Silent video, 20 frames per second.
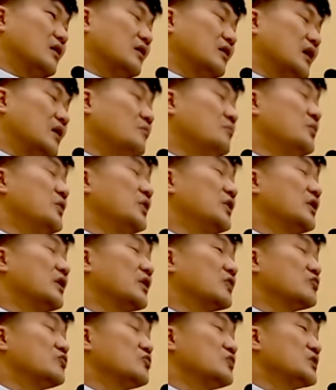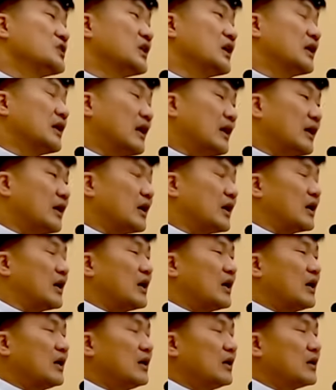남편에게 충실한 아내,
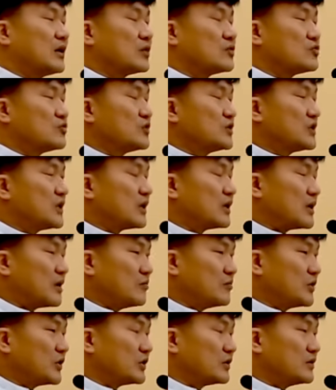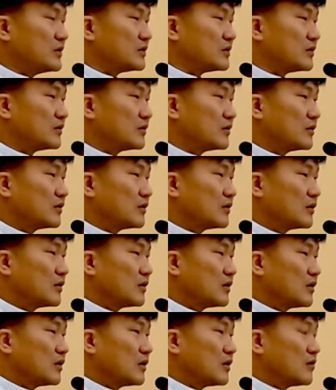아내에게 충실한 남편은
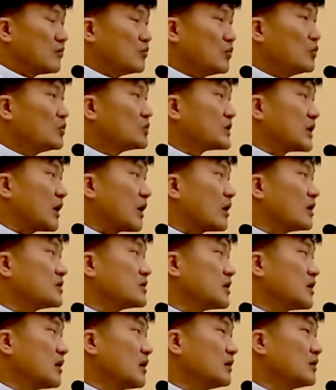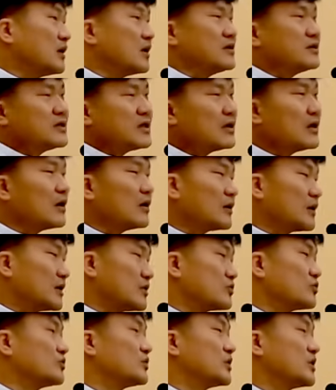뭐 잠깐 잠깐 딴 생각을 할
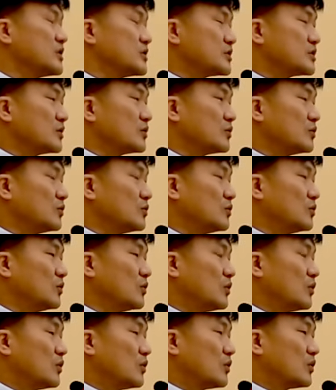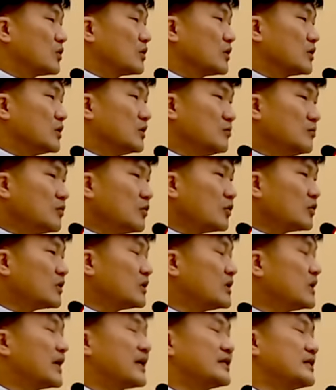수는 있어도
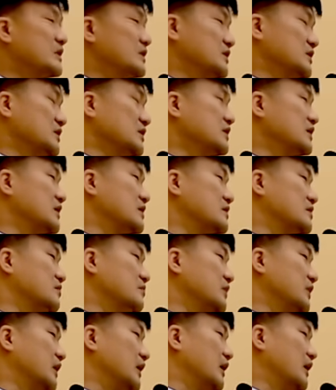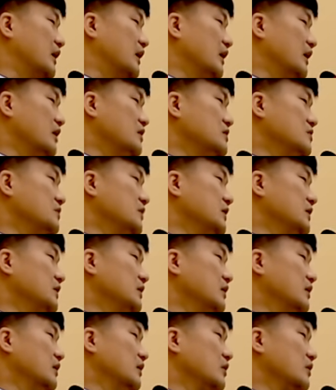근본을 해치지는 않습니다. 하지만
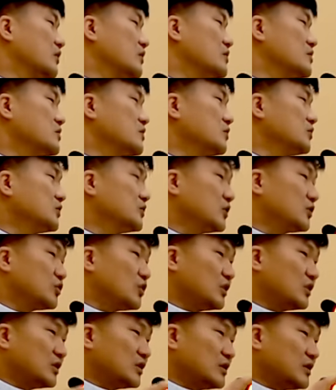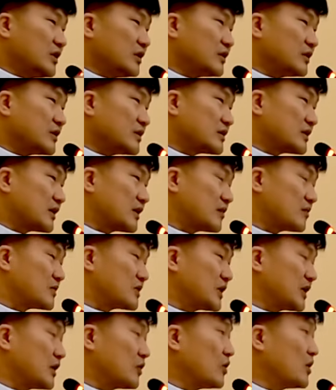거기서부터 뒤틀려 있는 사람,
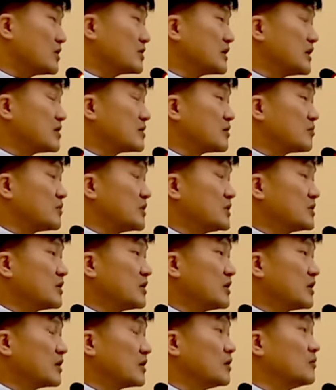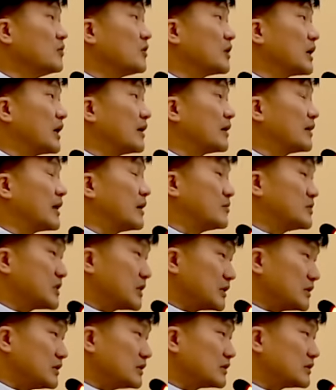자기 회사에서 비서에게 넘어간
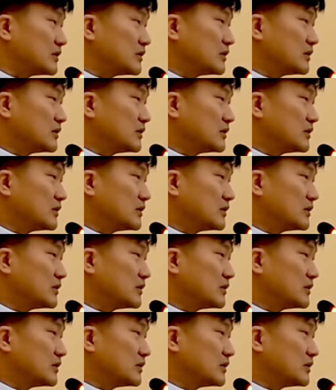남자는